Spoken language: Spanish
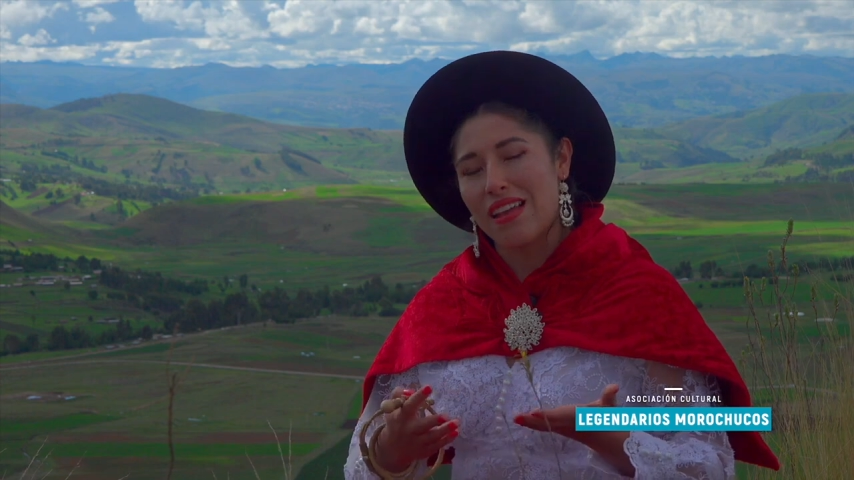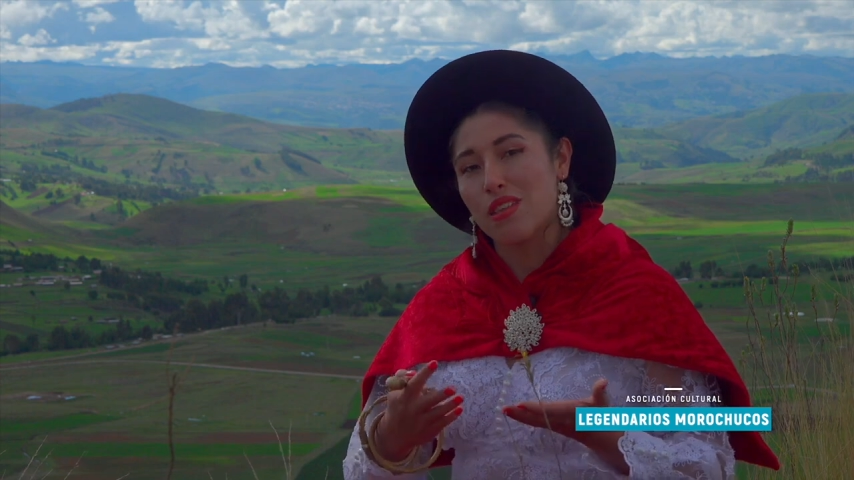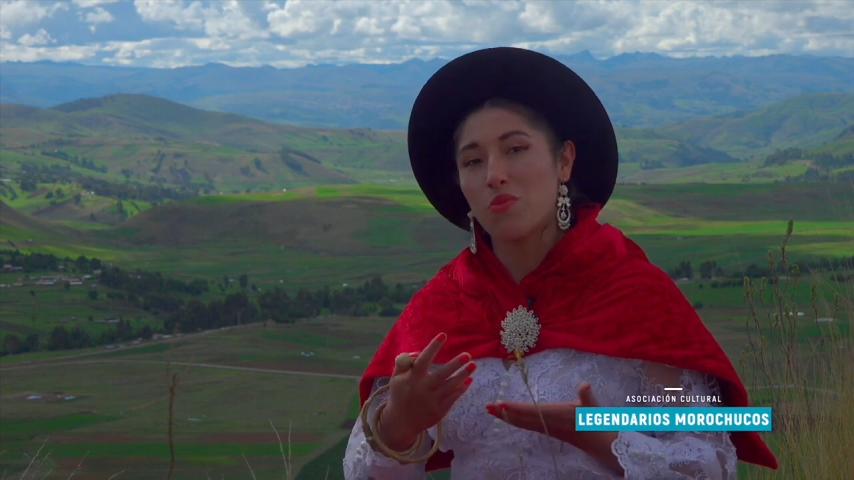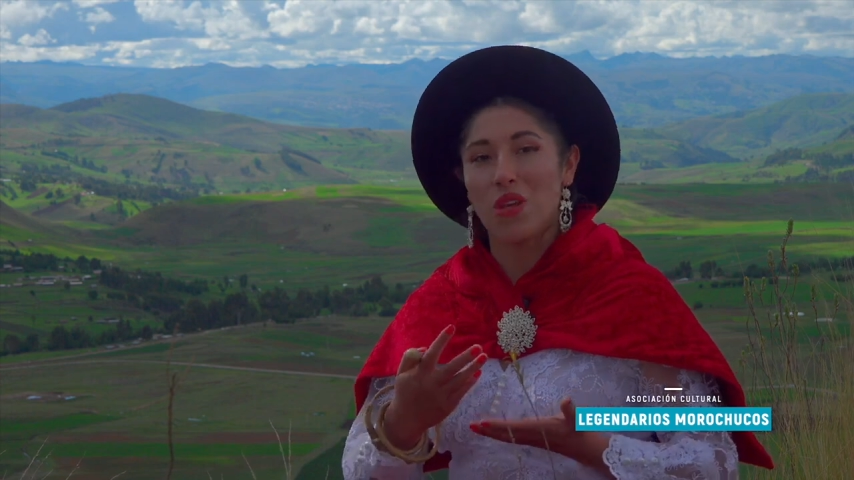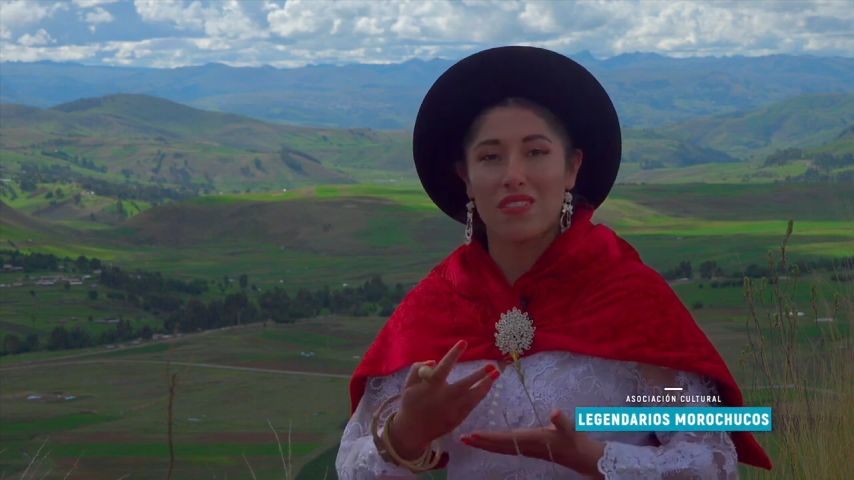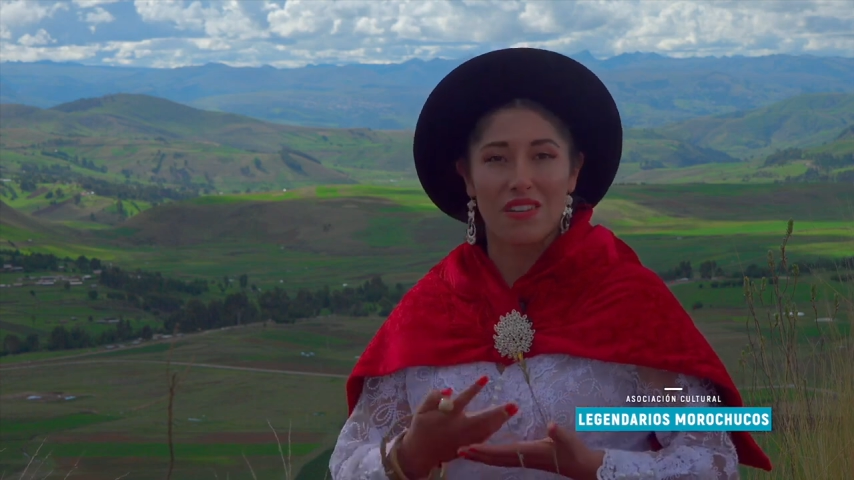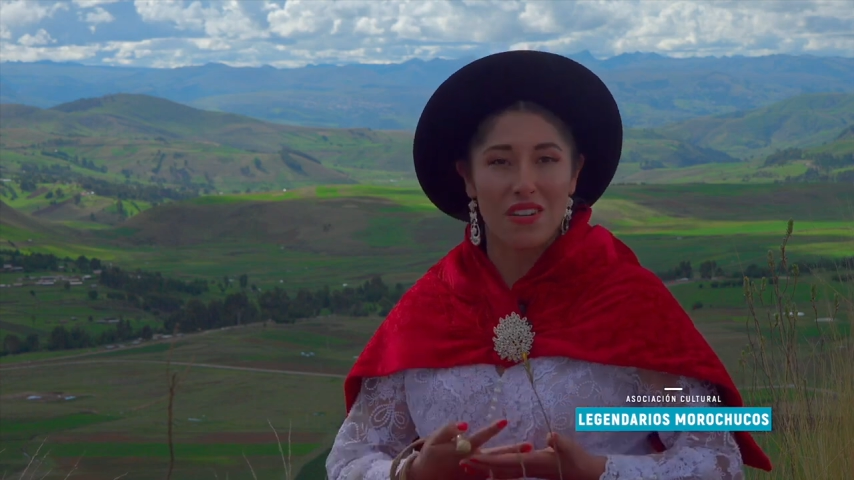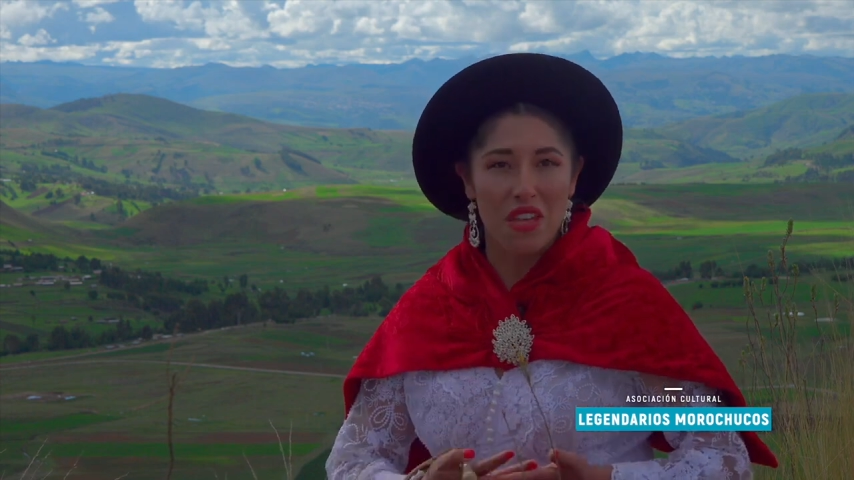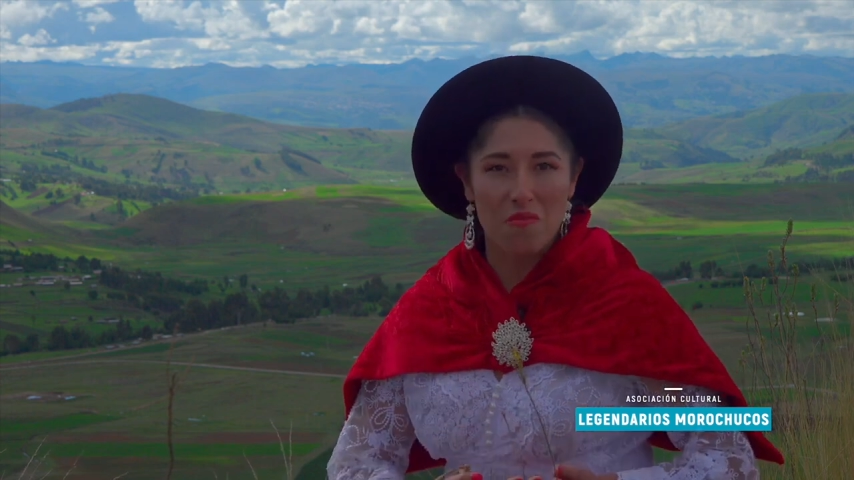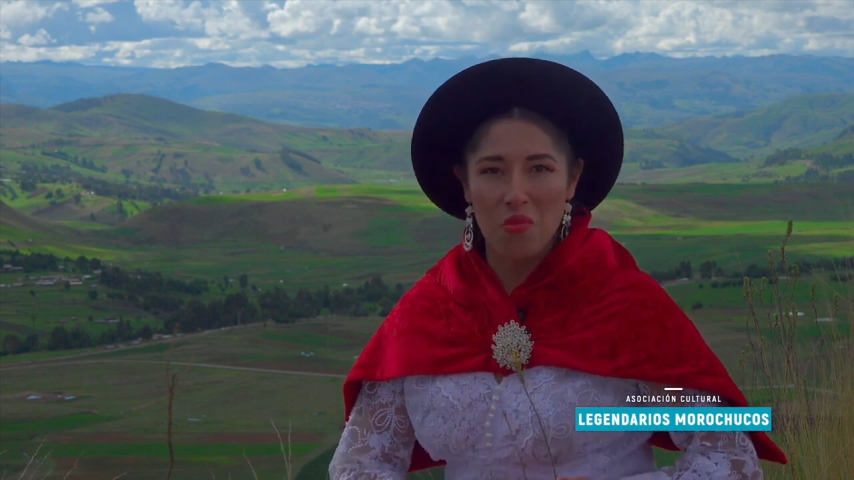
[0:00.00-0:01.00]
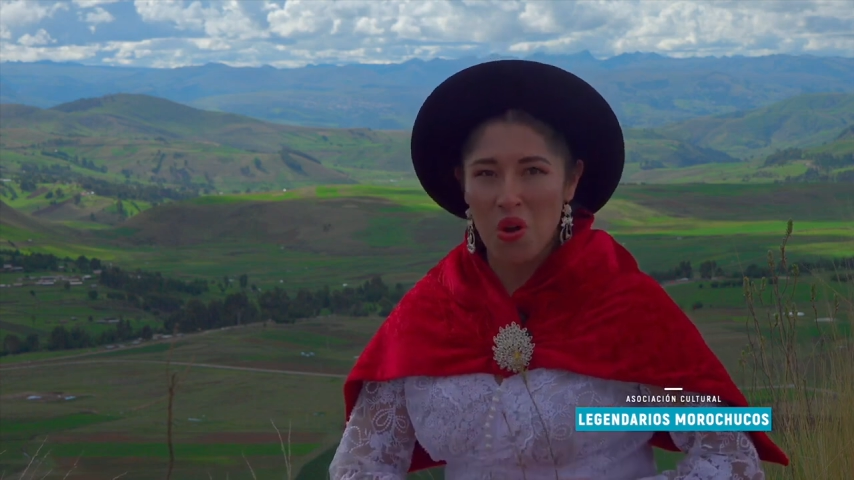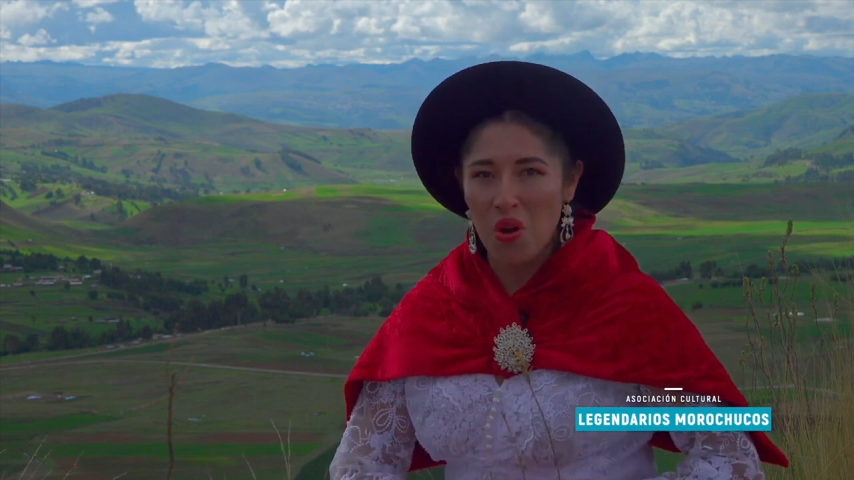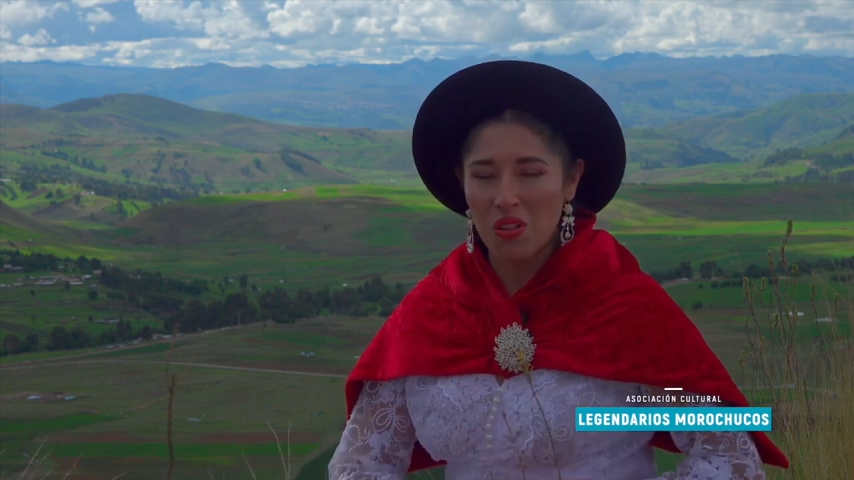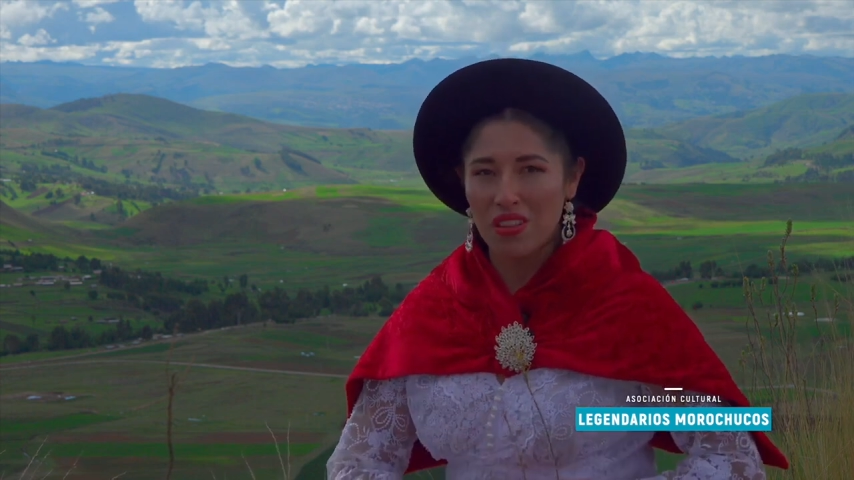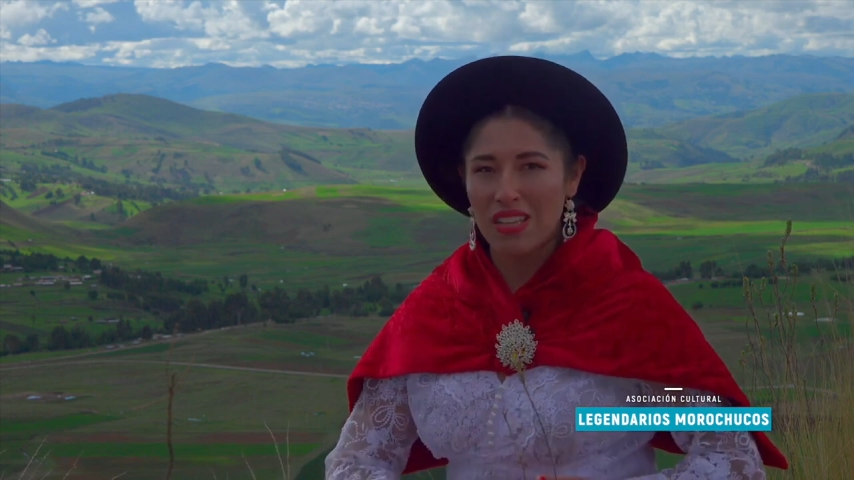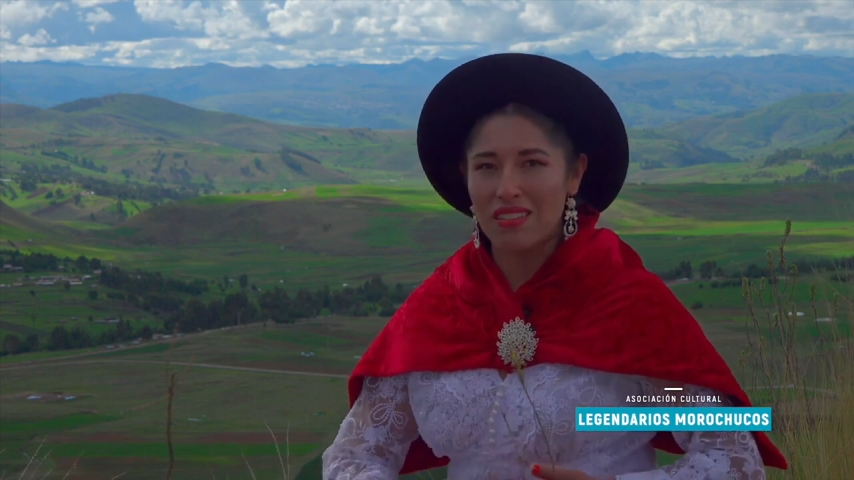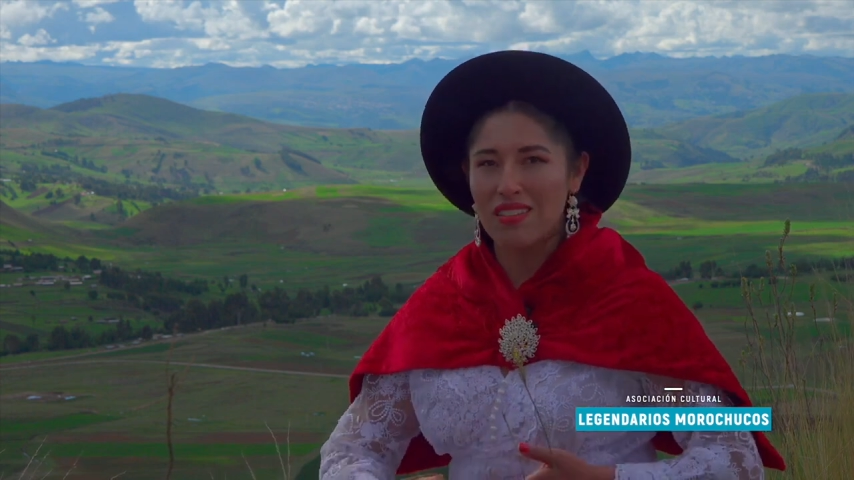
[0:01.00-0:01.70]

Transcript: las puyas de Raimondi,